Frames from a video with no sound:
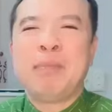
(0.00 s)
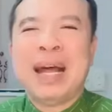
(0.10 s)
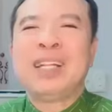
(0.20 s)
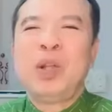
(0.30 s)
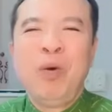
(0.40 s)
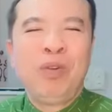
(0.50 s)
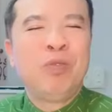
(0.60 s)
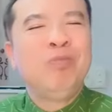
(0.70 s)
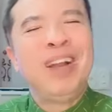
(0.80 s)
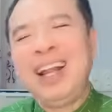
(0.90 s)
bè, bạn tốt
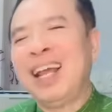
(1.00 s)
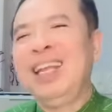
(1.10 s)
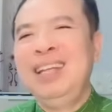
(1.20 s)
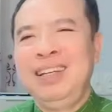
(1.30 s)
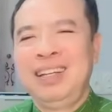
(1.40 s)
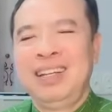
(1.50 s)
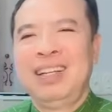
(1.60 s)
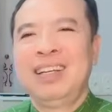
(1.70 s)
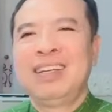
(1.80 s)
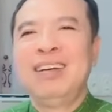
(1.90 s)
cũng rất là ít,
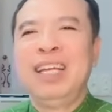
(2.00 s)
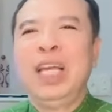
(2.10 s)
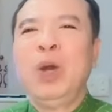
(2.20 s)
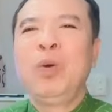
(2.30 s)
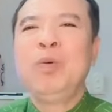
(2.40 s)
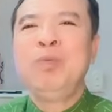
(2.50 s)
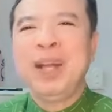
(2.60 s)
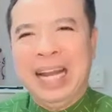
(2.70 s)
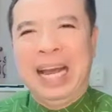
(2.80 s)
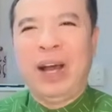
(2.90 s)
người yêu
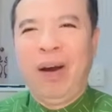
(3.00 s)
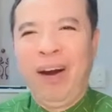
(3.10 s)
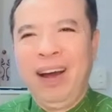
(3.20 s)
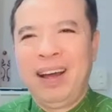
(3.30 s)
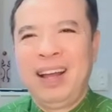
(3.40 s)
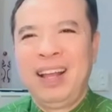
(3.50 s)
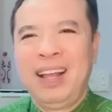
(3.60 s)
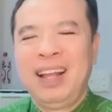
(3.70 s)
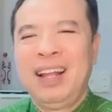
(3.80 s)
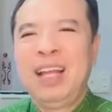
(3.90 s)
cũng rất là khó
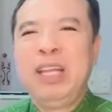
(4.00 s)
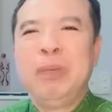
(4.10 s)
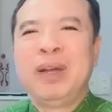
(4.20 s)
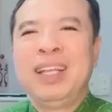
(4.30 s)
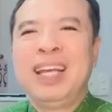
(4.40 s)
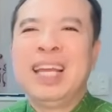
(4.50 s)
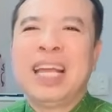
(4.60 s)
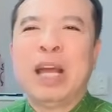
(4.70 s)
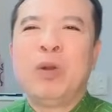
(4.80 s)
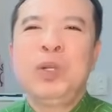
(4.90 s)
thế nhưng mà những
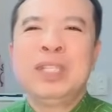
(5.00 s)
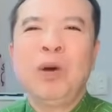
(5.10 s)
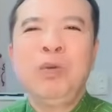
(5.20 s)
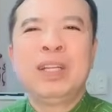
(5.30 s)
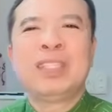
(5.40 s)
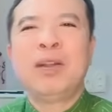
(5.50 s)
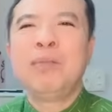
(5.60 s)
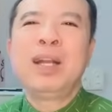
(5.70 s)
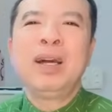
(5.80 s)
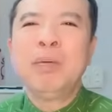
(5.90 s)
cái kẻ nói xấu thì
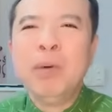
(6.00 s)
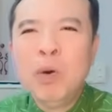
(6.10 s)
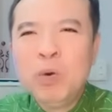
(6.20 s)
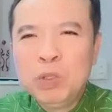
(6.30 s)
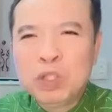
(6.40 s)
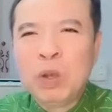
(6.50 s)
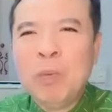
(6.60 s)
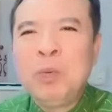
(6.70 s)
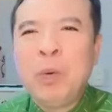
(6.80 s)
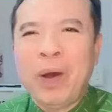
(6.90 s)
săn mà nó cứ bu
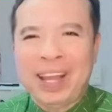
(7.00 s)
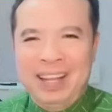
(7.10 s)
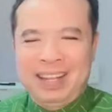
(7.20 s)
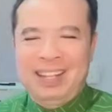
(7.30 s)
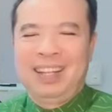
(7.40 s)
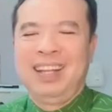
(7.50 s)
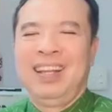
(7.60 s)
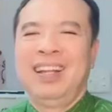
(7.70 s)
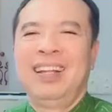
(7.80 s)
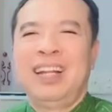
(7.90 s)
xung quanh
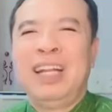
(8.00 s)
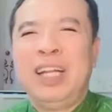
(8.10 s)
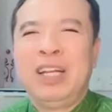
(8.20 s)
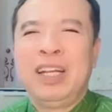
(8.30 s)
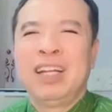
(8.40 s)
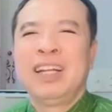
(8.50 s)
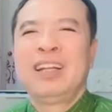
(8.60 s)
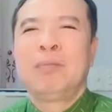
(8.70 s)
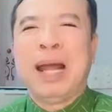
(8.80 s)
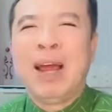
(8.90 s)
thế thì
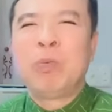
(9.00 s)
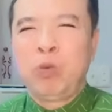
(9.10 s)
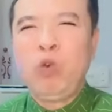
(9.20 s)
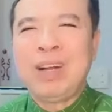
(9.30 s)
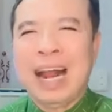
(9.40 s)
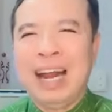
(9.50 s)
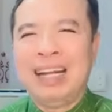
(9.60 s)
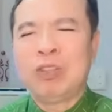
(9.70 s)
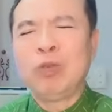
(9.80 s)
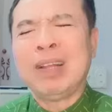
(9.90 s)
bài học rút ra
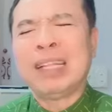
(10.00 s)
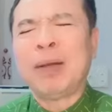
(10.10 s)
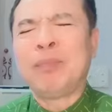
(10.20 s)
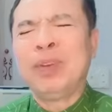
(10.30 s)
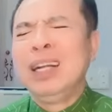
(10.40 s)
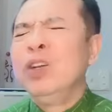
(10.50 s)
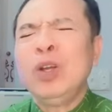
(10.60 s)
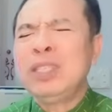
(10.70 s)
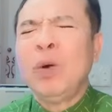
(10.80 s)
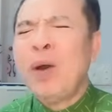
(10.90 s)
là chúng ta tập đừng
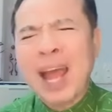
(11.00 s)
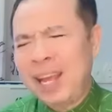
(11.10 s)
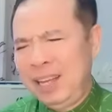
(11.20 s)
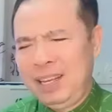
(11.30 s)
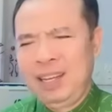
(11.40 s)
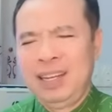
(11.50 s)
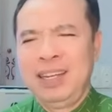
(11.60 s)
nói xấu ai